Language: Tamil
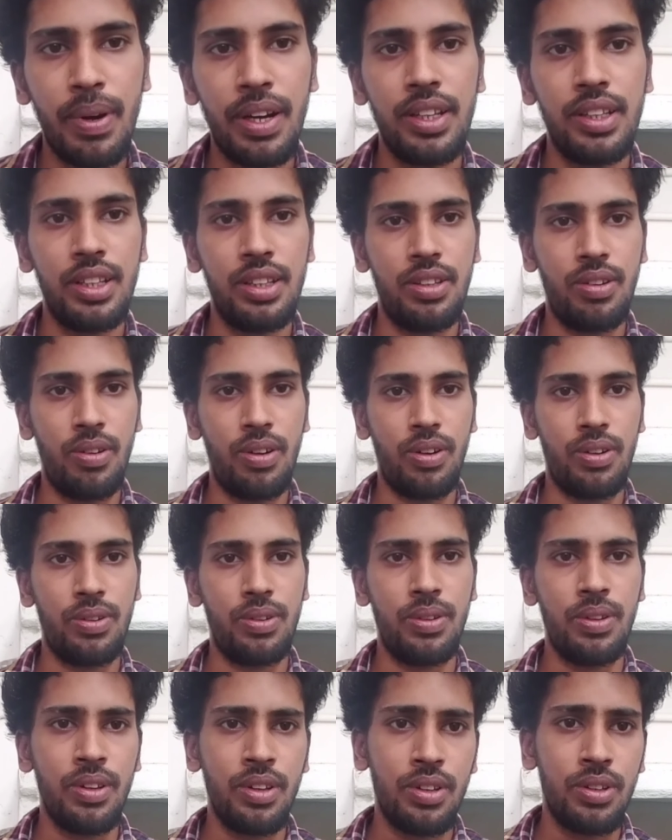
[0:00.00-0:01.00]
பண்ணி தந்துடுவாங்க
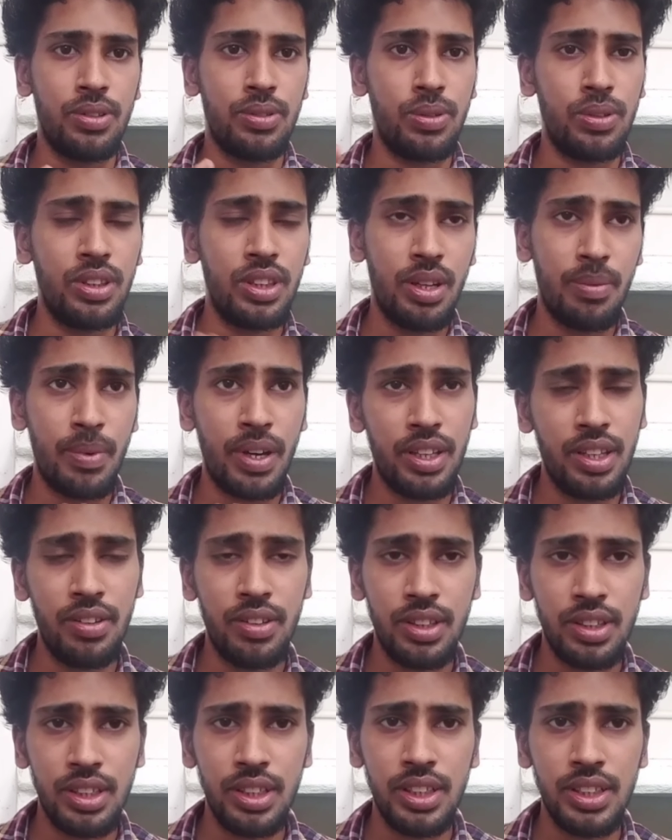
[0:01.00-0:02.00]
ஸோ இந்த மாதிரி
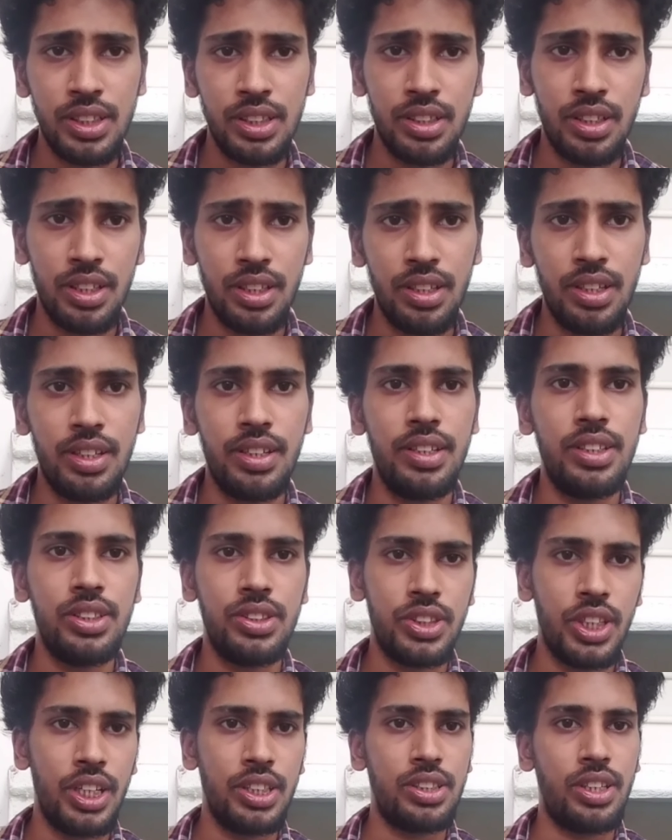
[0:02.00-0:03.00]
வந்து
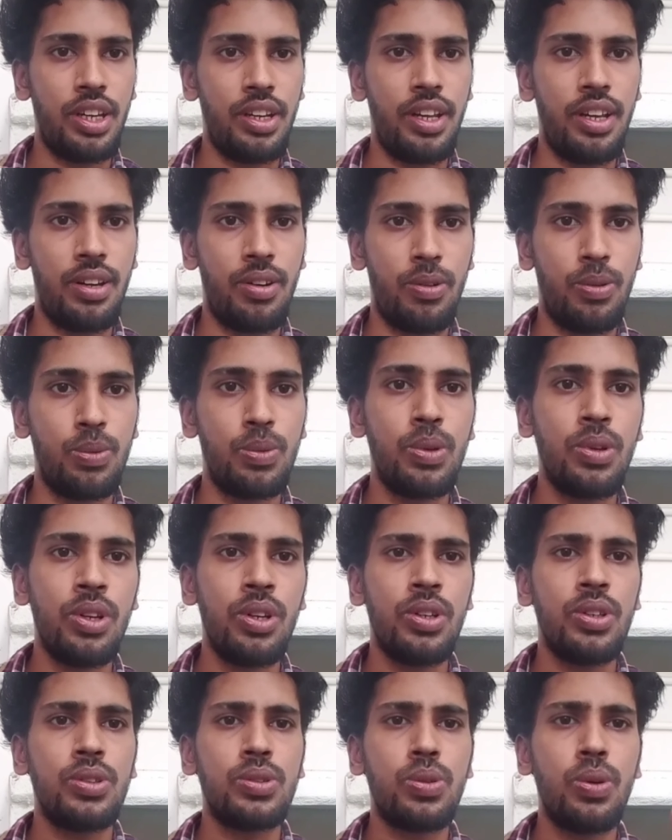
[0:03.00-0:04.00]
சேஞ்ச் ஆகிட்டே இருக்கும்
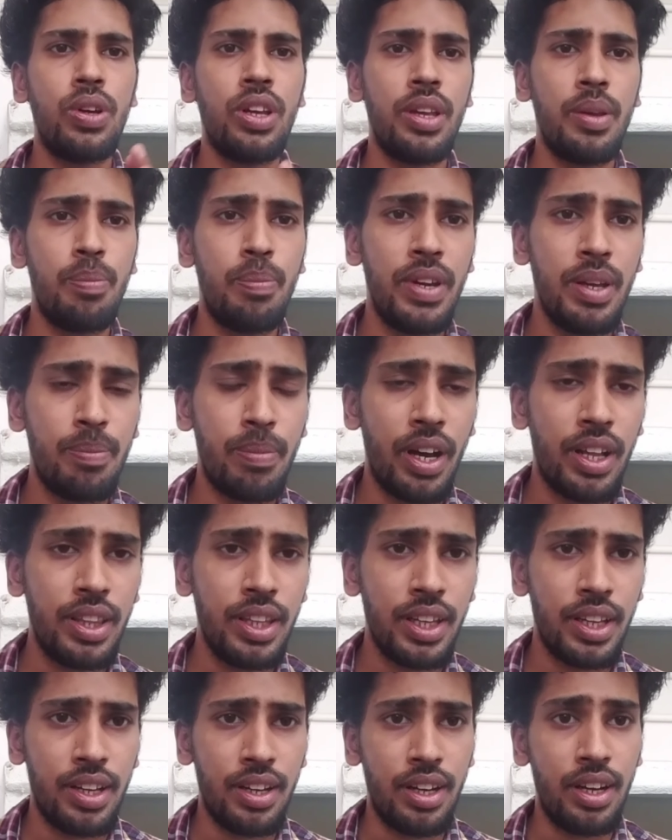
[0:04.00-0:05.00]
ஸோ இப்படி
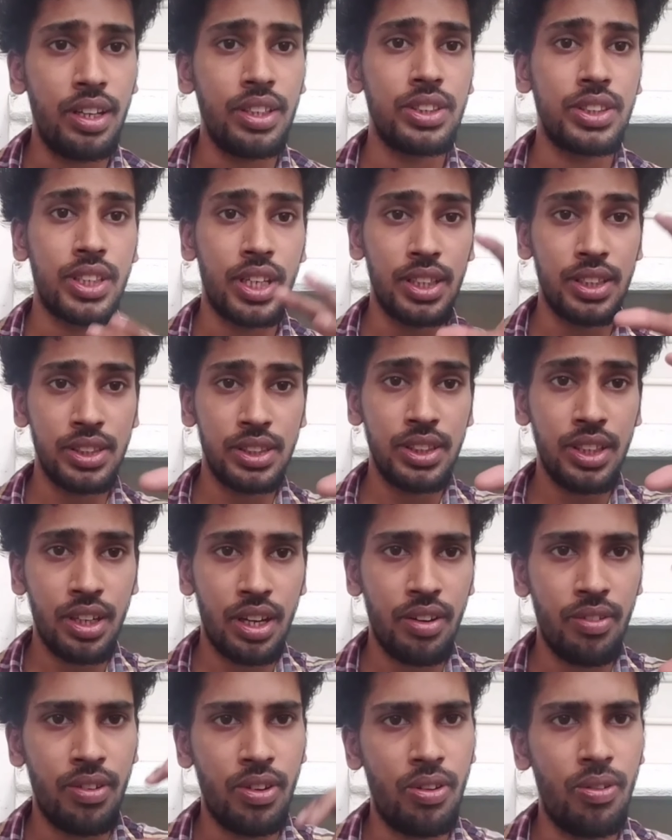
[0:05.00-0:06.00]
பார்த்தீங்கன்னா
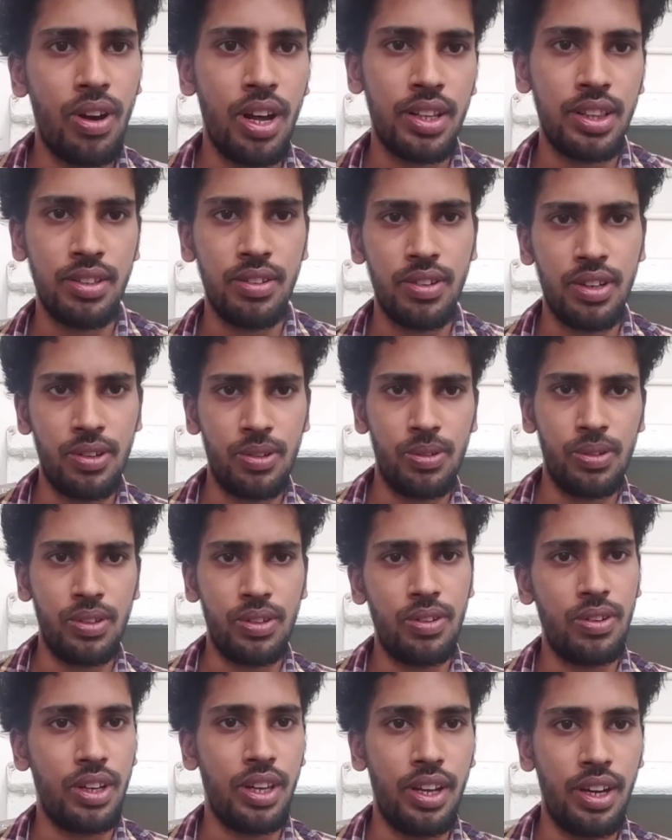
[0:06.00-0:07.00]
ஸ்ட்ரெஸ்ன்ற ஒரு வார்த்தை இருக்கும்
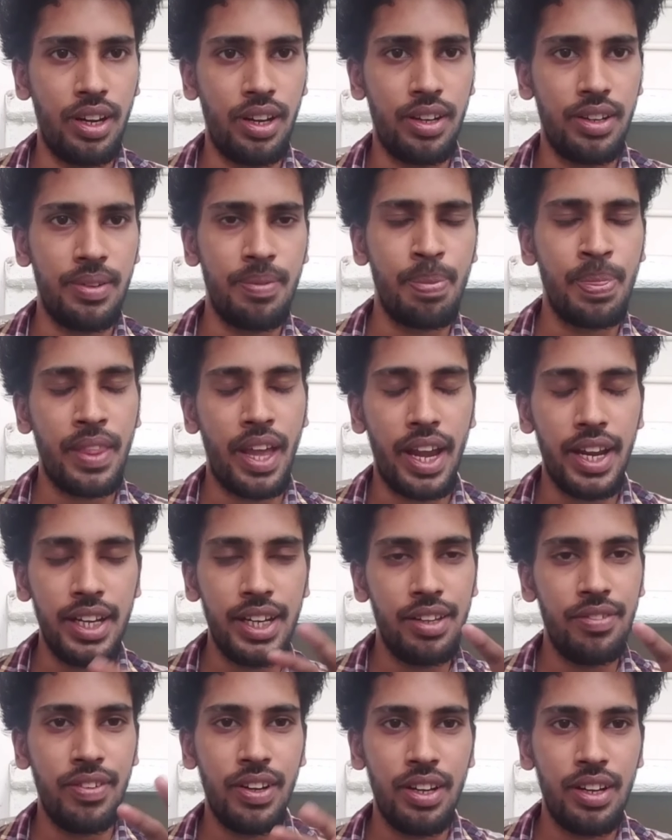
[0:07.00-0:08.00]
ஓகேங்களா
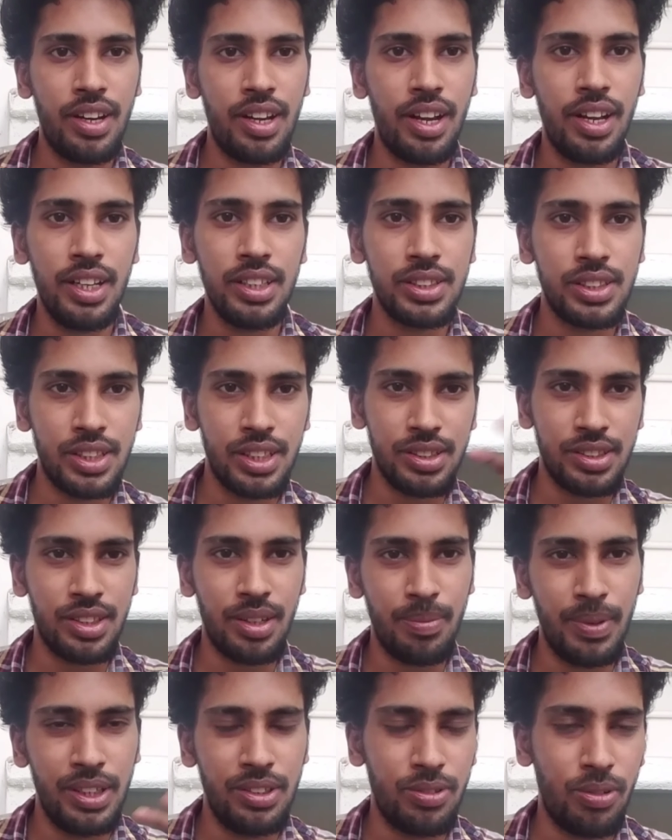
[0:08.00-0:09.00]
ஐடி ஃபீல்டுனாலே ஸ்ட்ரெஸ்
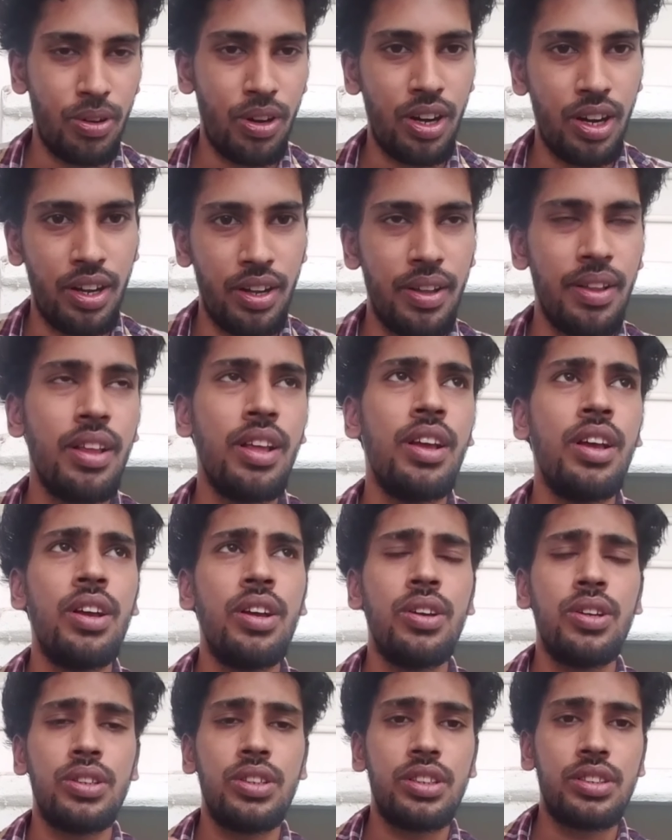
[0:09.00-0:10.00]
அப்படின்னு சொல்கிறாங்க
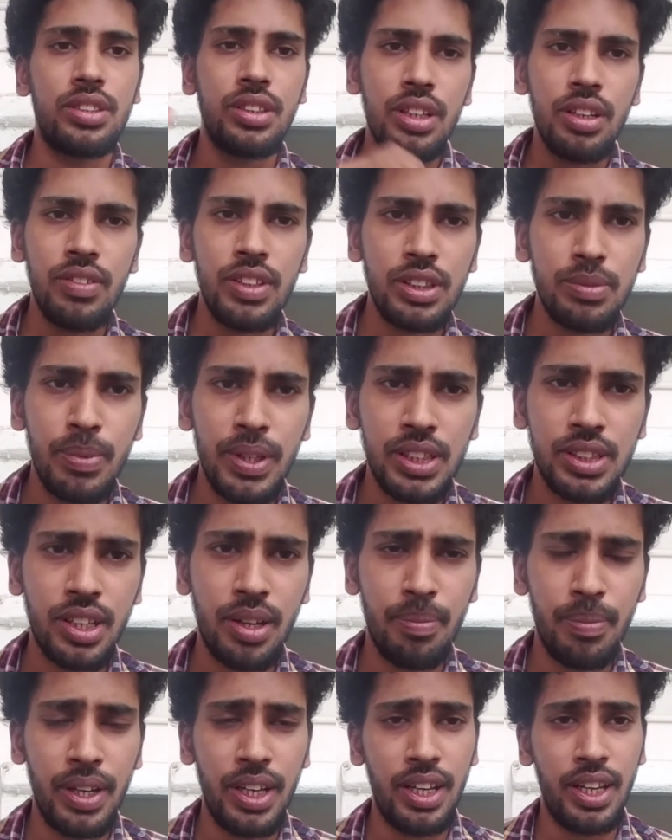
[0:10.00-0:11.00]
ஸோ சர்வீஸ் பேஸ்
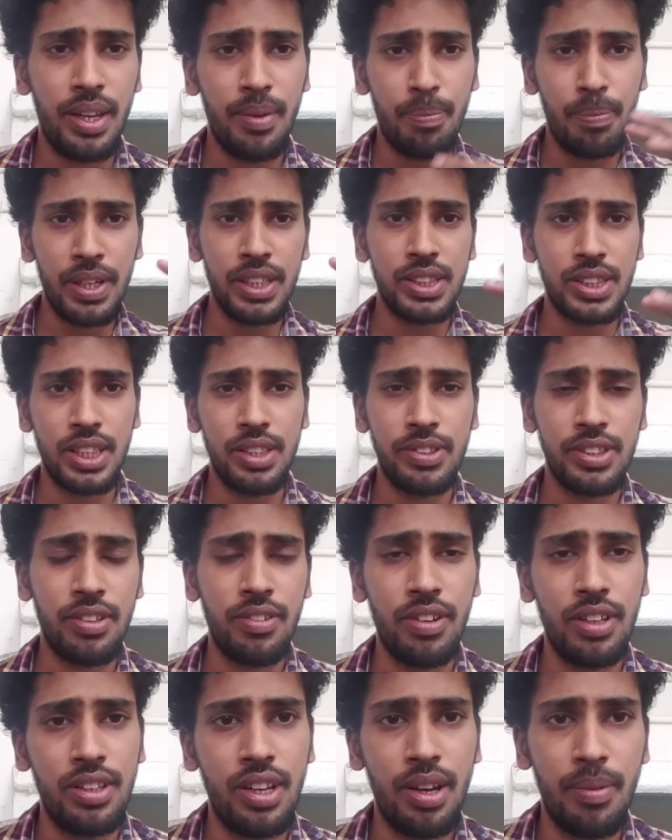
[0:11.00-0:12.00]
கம்பெனியில் எப்படி ஸ்ட்ரெஸ்
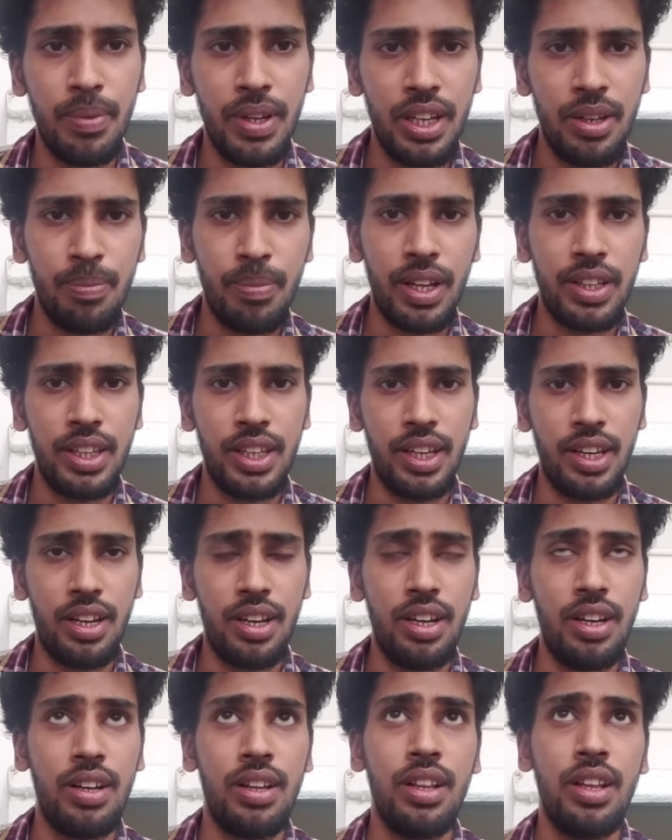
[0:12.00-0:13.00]
வருது அப்படின்னு பார்த்தீங்கன்னா